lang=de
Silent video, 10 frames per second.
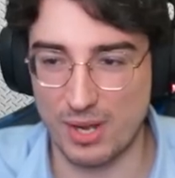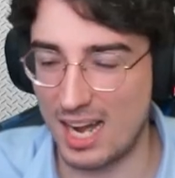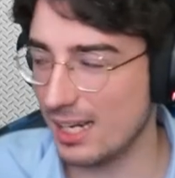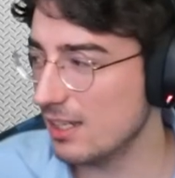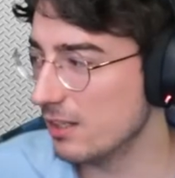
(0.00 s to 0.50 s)

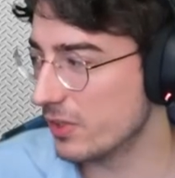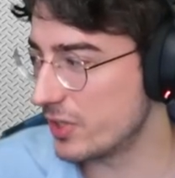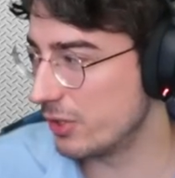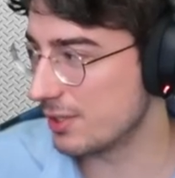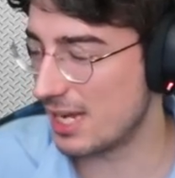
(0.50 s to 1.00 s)
Fragen, irgendwas,
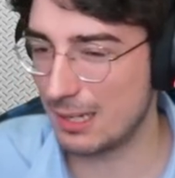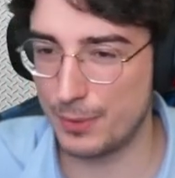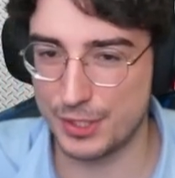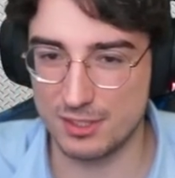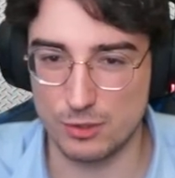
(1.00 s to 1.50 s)
was ihr noch sagen
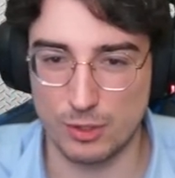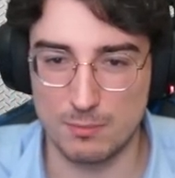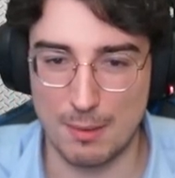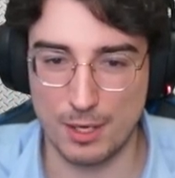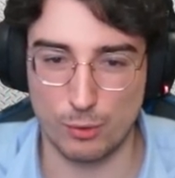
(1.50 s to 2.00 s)
möchtet? Eure
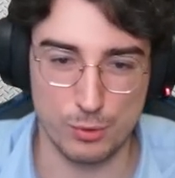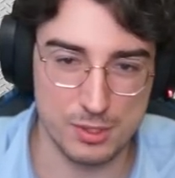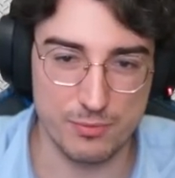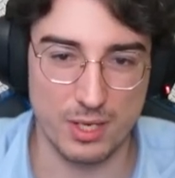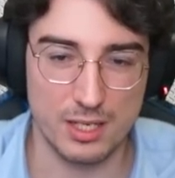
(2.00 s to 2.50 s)
Mama K grüßen
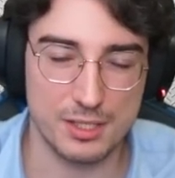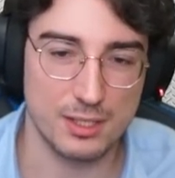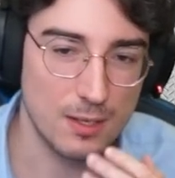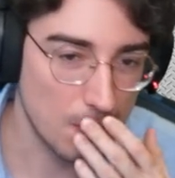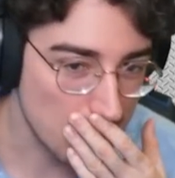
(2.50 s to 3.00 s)
können wir noch
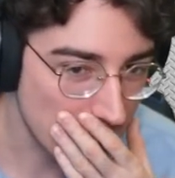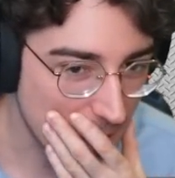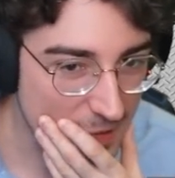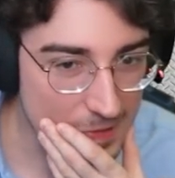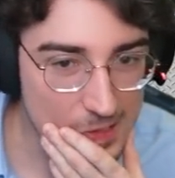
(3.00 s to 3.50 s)
Können wir
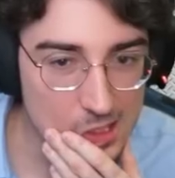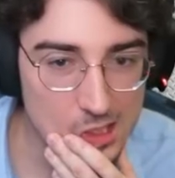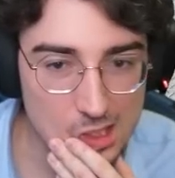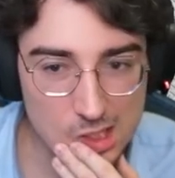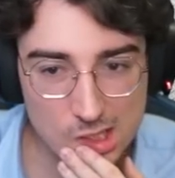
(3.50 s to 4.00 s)
noch
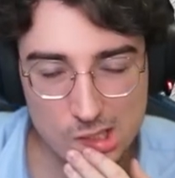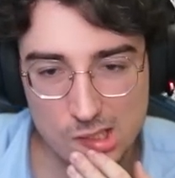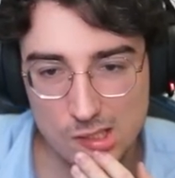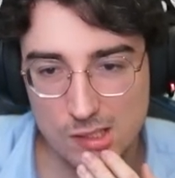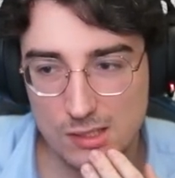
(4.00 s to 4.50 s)
45
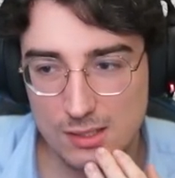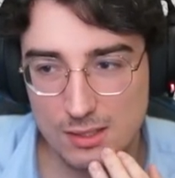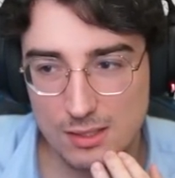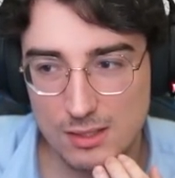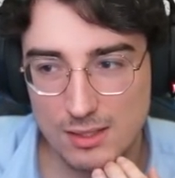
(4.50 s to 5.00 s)
Minuten
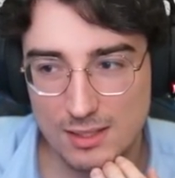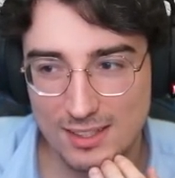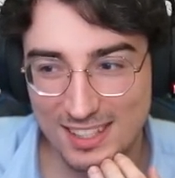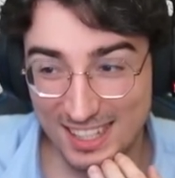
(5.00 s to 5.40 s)
Trainingsspiel machen?